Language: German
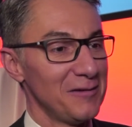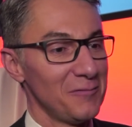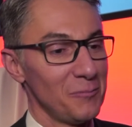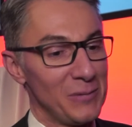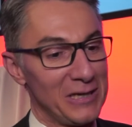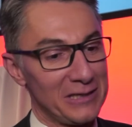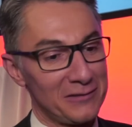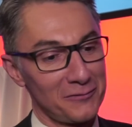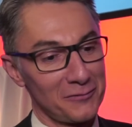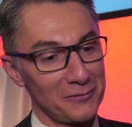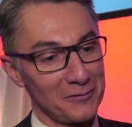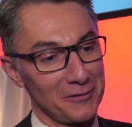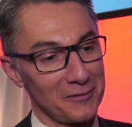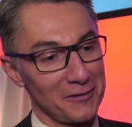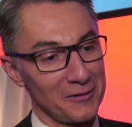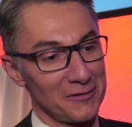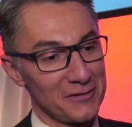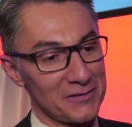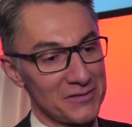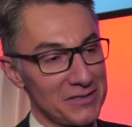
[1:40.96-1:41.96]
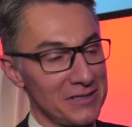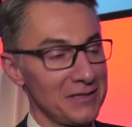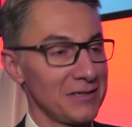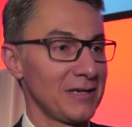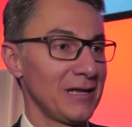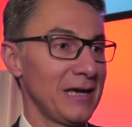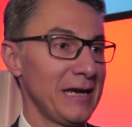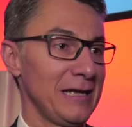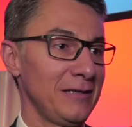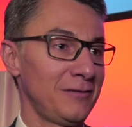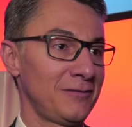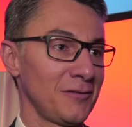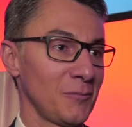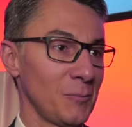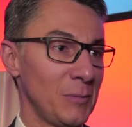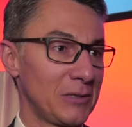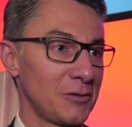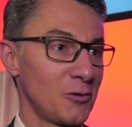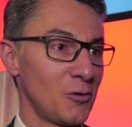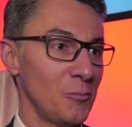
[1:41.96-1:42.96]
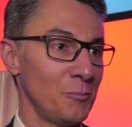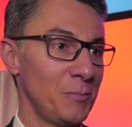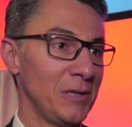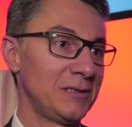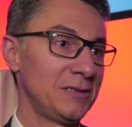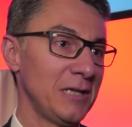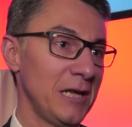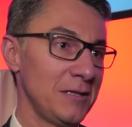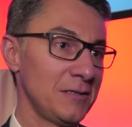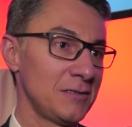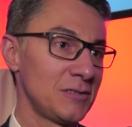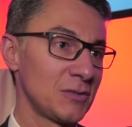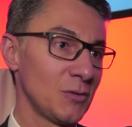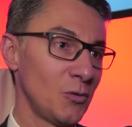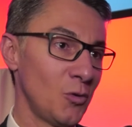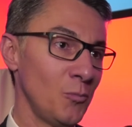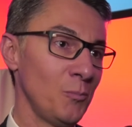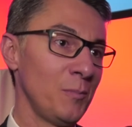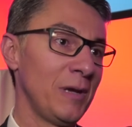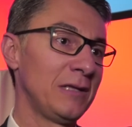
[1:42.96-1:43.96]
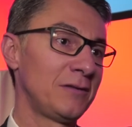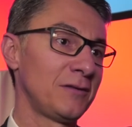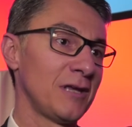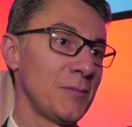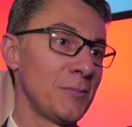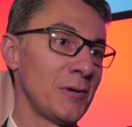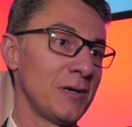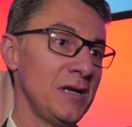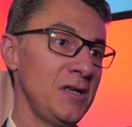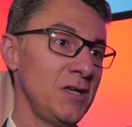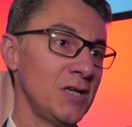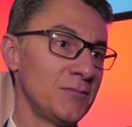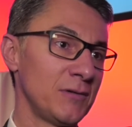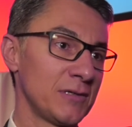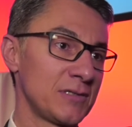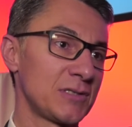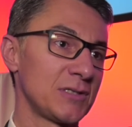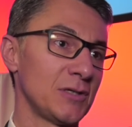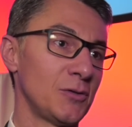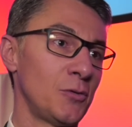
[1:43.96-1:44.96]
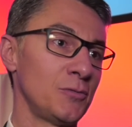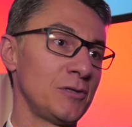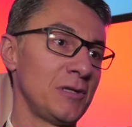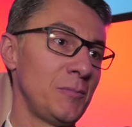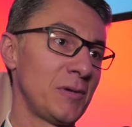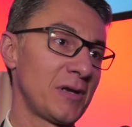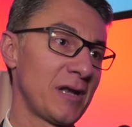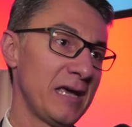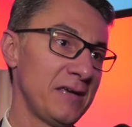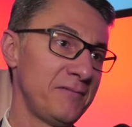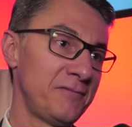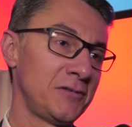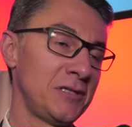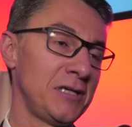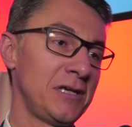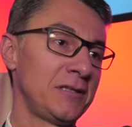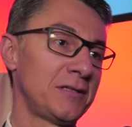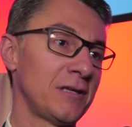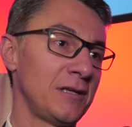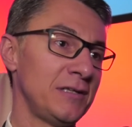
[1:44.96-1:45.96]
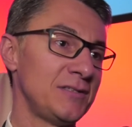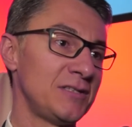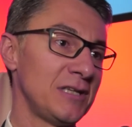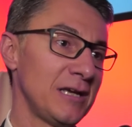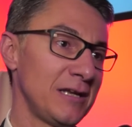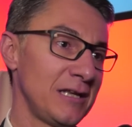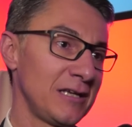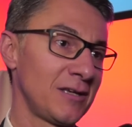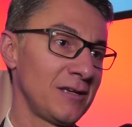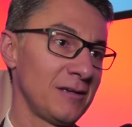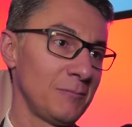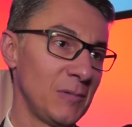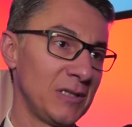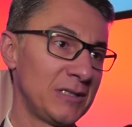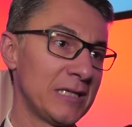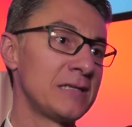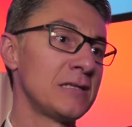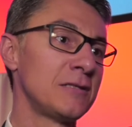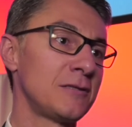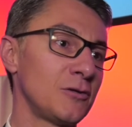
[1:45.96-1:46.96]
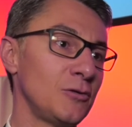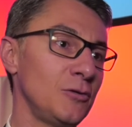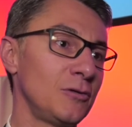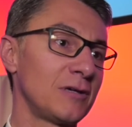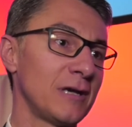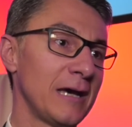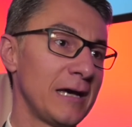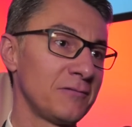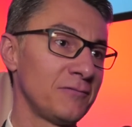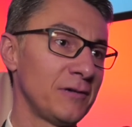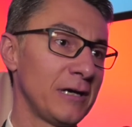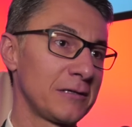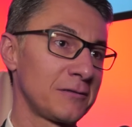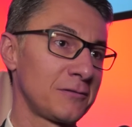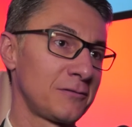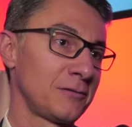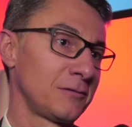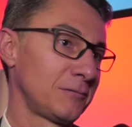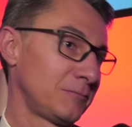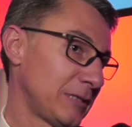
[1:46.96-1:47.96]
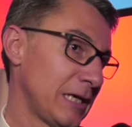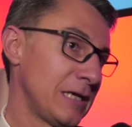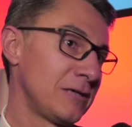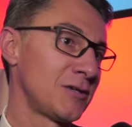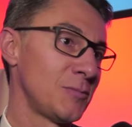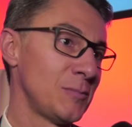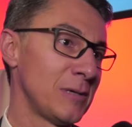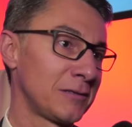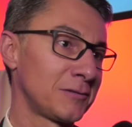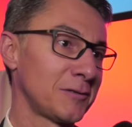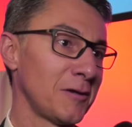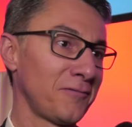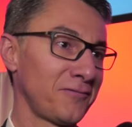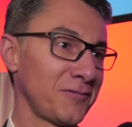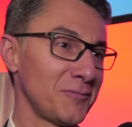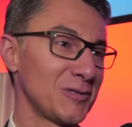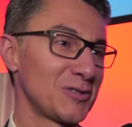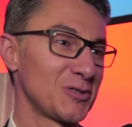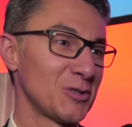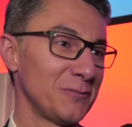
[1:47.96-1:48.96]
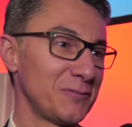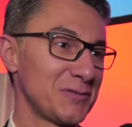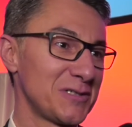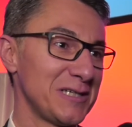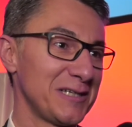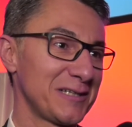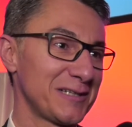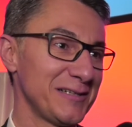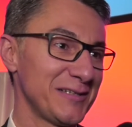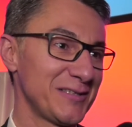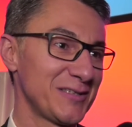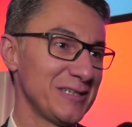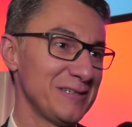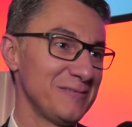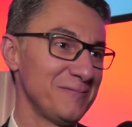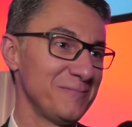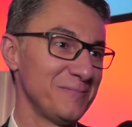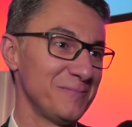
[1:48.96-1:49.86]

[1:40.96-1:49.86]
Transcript: mit äh, Sicherheit, mit Kompetenz und mit eben Innovation im Bereich der Digitalisierung. Mit diesen drei Kernwerten, denke ich, dürfen wir zuversichtlich sein.